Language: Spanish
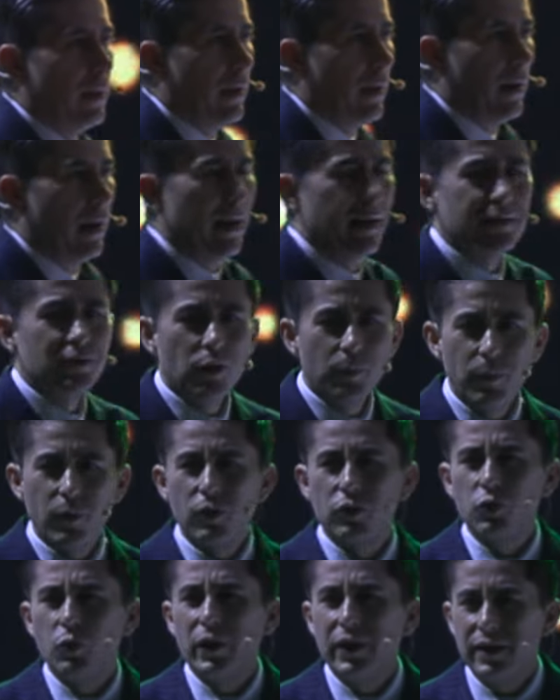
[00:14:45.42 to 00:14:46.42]
esta
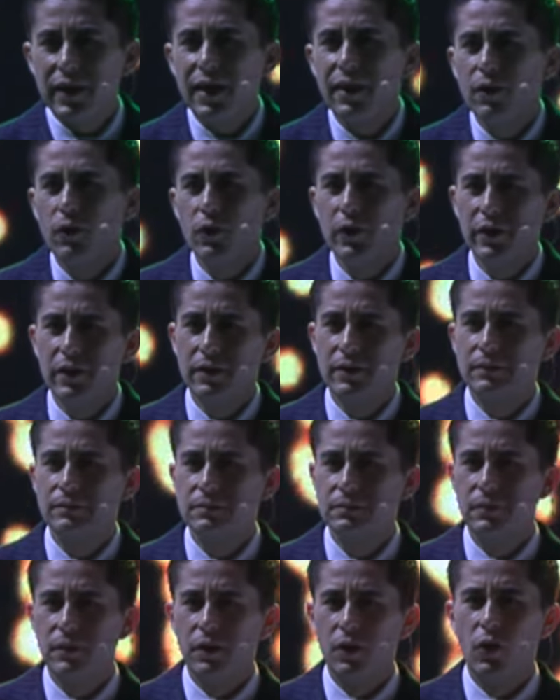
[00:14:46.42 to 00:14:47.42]
oportunidad hoy,
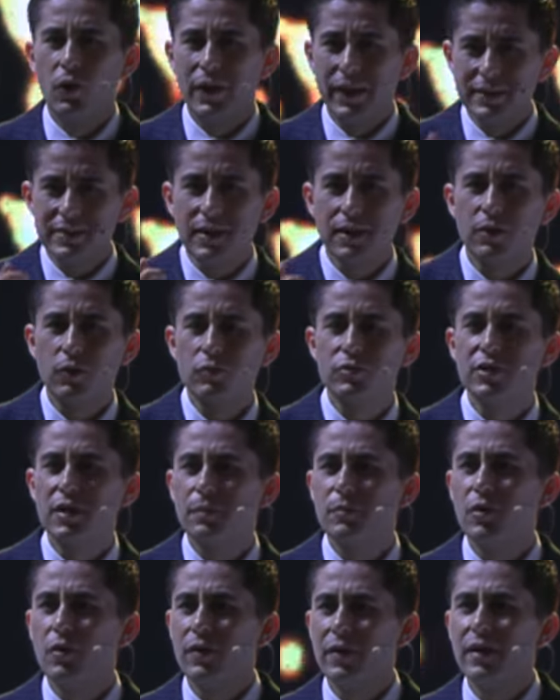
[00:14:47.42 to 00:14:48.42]
lo que es el
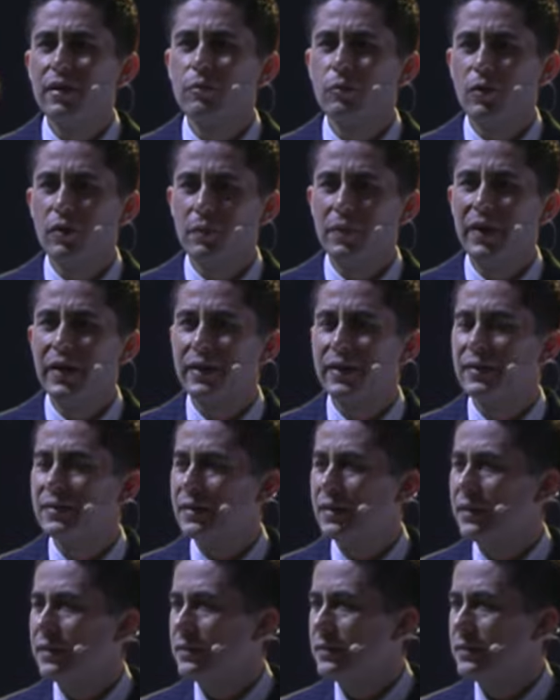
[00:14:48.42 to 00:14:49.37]
concepto de network marketing,